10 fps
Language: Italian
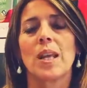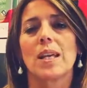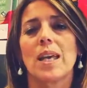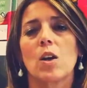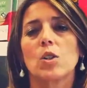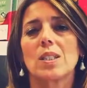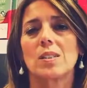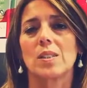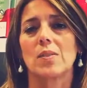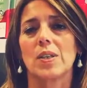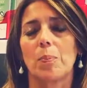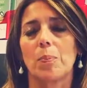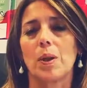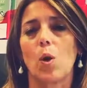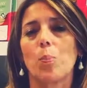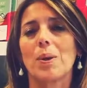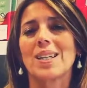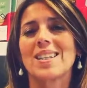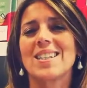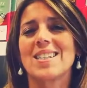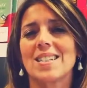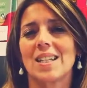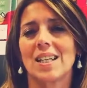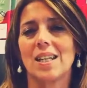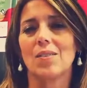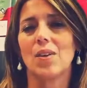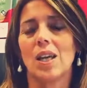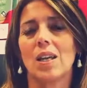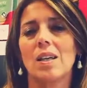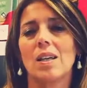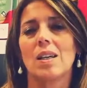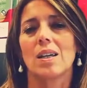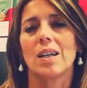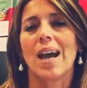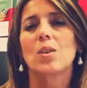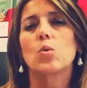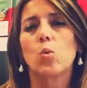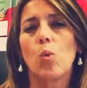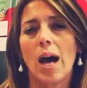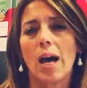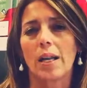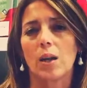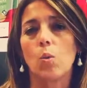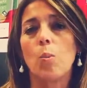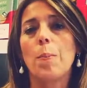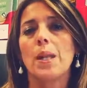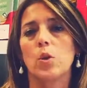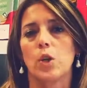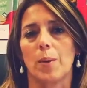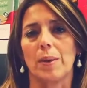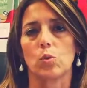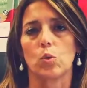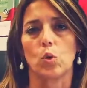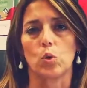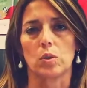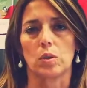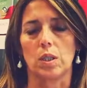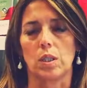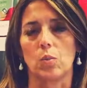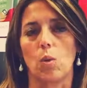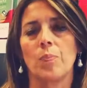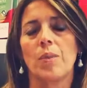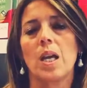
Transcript: Che cosa significa però per chi scrive eh, attuare un miglioramento continuo?